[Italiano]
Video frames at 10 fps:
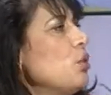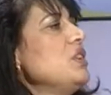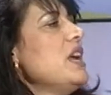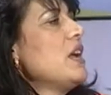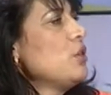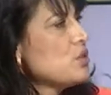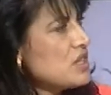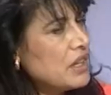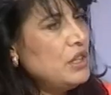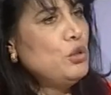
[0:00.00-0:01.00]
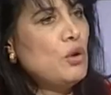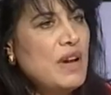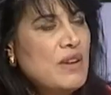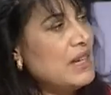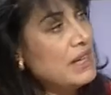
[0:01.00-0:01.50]
ogni anno si
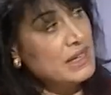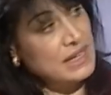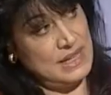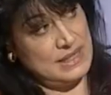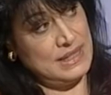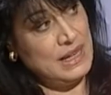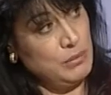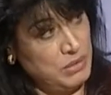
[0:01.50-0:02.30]
rinnovava la richiesta,